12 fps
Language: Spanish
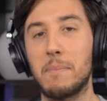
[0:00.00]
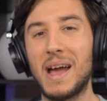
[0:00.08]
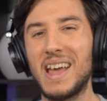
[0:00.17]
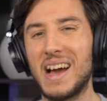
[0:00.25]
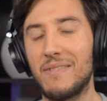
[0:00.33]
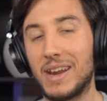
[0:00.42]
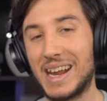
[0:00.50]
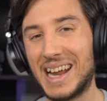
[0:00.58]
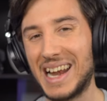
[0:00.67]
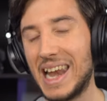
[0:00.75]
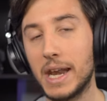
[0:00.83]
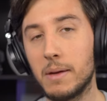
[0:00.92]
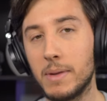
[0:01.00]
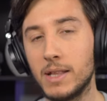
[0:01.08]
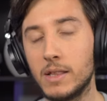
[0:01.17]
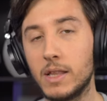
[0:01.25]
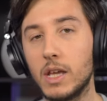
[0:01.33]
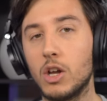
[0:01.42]
vais a ver
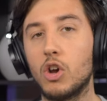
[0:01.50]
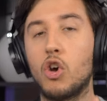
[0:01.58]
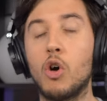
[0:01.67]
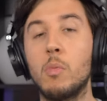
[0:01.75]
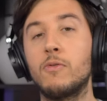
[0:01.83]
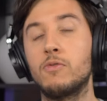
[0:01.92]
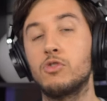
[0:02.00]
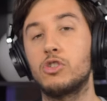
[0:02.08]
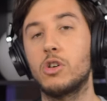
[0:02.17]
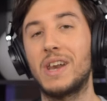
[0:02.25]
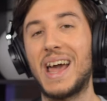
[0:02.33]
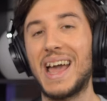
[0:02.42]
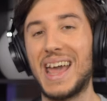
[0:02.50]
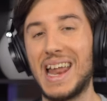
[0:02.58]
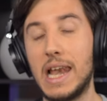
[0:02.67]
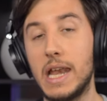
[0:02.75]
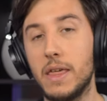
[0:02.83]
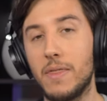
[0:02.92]
claramente cómo funciona
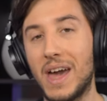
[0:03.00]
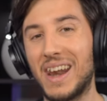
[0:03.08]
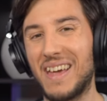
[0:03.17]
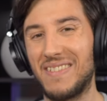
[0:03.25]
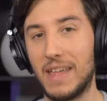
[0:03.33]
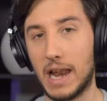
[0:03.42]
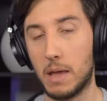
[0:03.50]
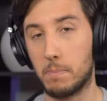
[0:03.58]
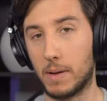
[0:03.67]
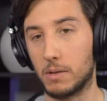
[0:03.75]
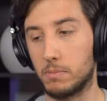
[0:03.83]
el LiDAR del iPad